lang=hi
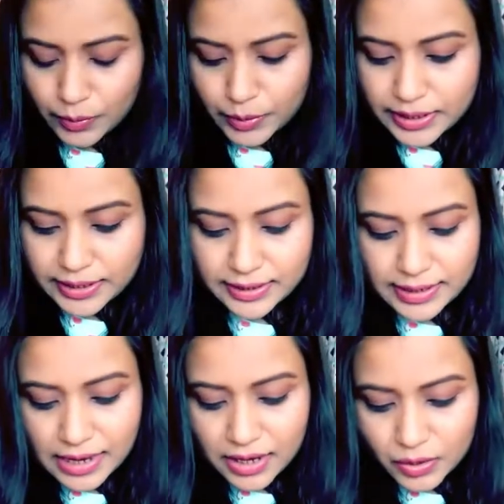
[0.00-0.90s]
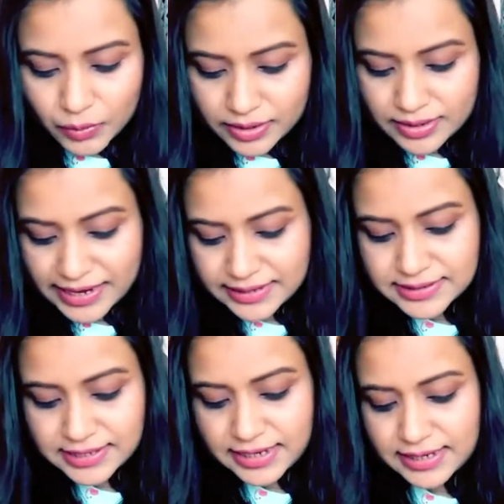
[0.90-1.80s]
ओके नाउ
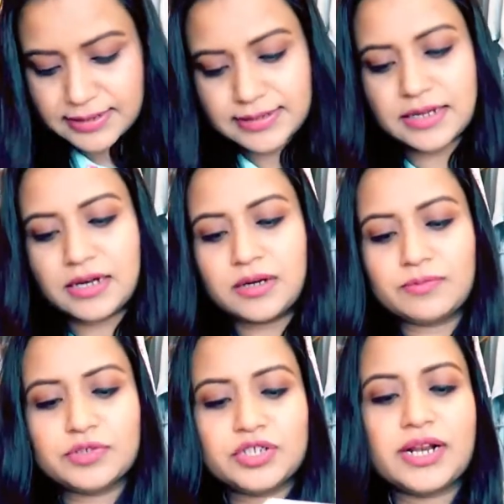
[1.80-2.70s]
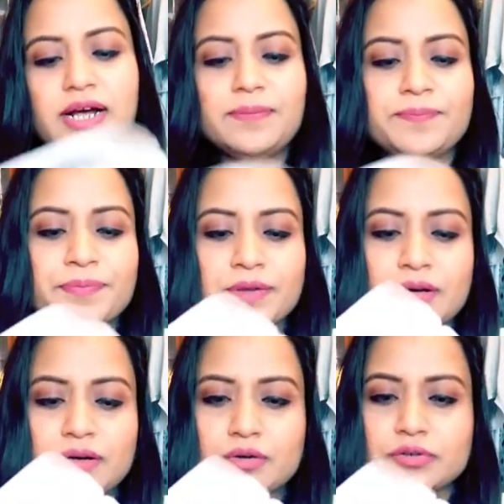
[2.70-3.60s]
नेक्स्ट इज़ मुझे ना
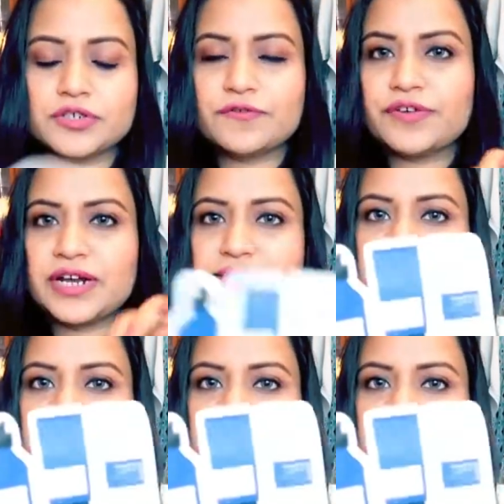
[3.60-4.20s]
कुछ फ्री